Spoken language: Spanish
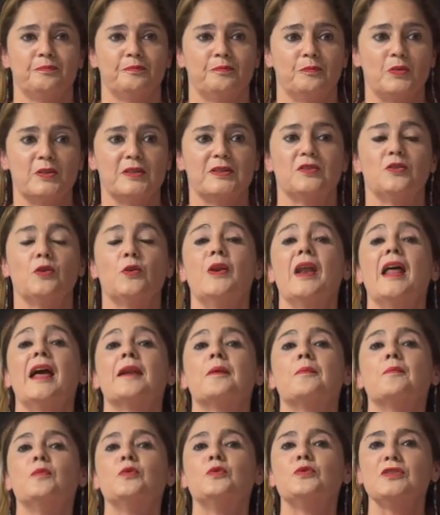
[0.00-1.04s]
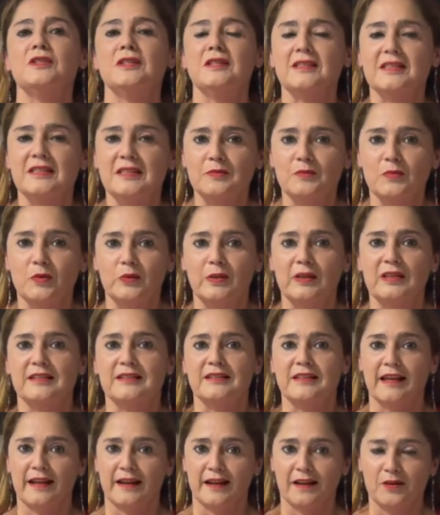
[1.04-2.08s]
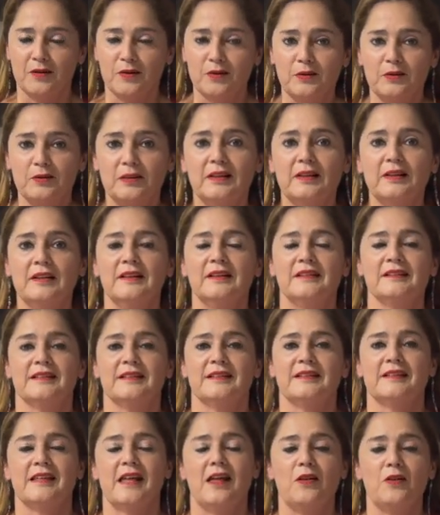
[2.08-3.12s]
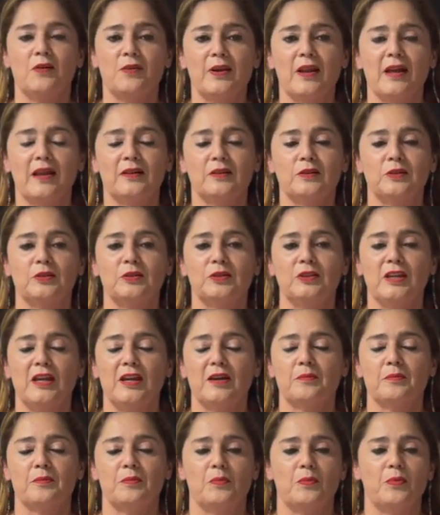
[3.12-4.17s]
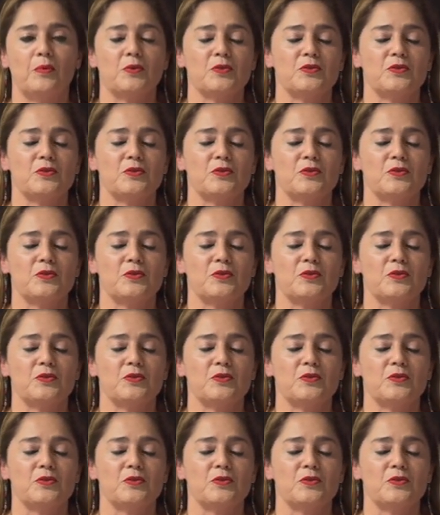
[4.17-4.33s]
pues, donar muchísimo del ser, ¿no? Se está donando tiempo,